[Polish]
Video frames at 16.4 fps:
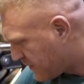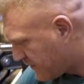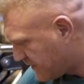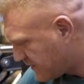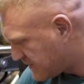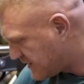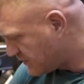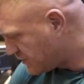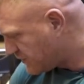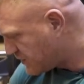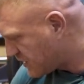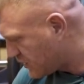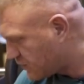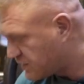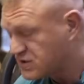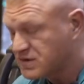Więc w tym
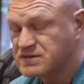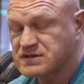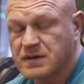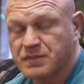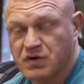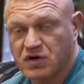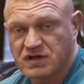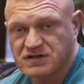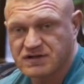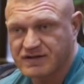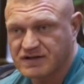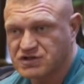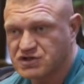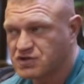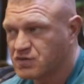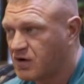ćwiczeniu będziemy sobie
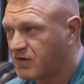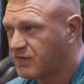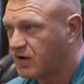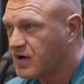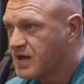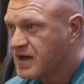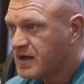progresować siłowo.